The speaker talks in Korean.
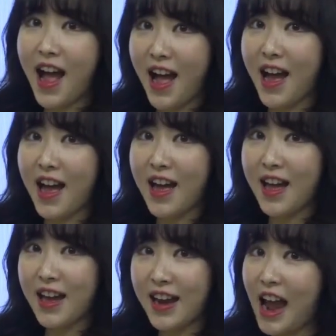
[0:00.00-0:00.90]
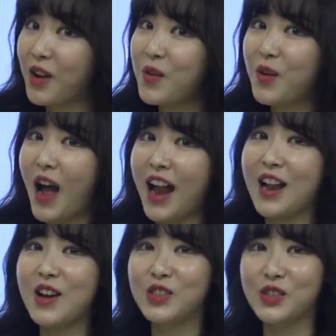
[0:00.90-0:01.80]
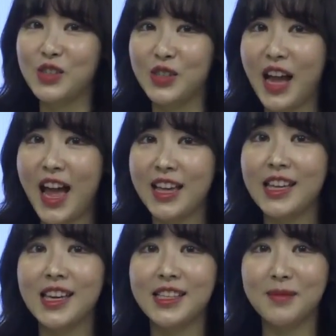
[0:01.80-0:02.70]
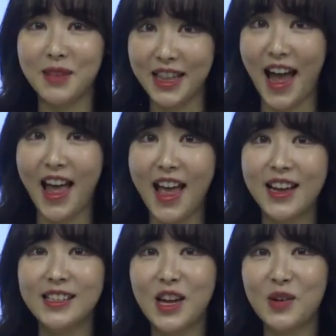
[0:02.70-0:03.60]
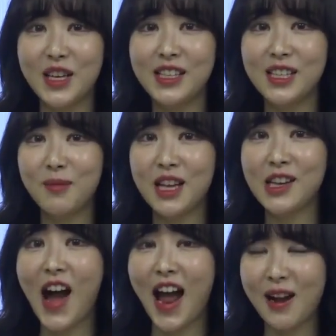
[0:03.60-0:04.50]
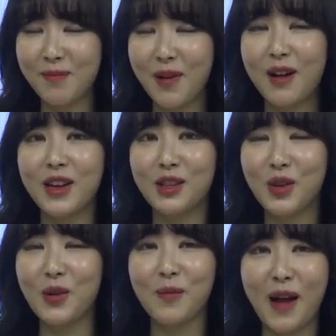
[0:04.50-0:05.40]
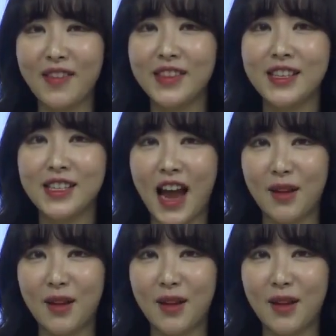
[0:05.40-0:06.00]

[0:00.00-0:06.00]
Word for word: 아 라고 알려줄 수가 있겠습니다. 자, 우리 이쯤에서 알파벳도 반드시